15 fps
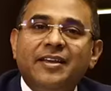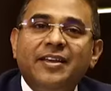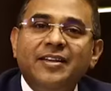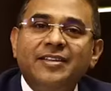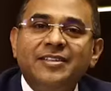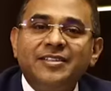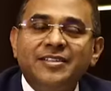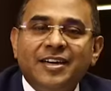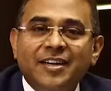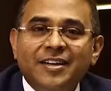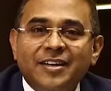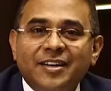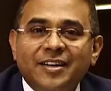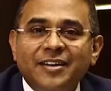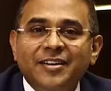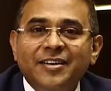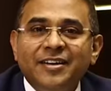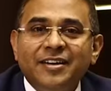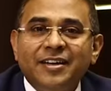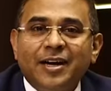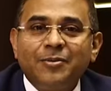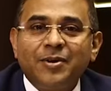ये चीज ध्यान रखिएगा कि
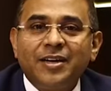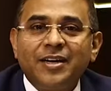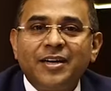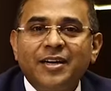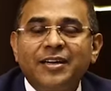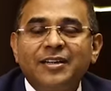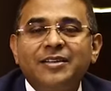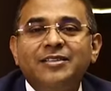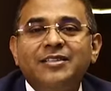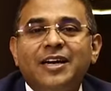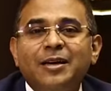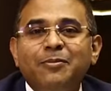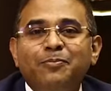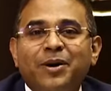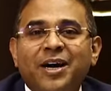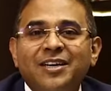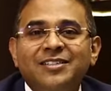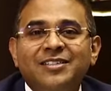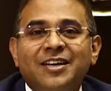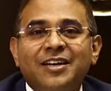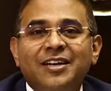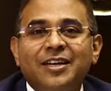रामलला एक साढ़े पांच
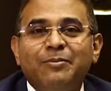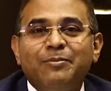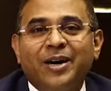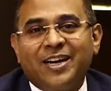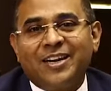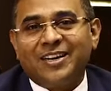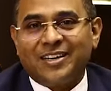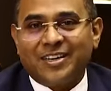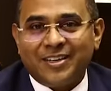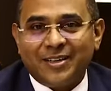साल के बालक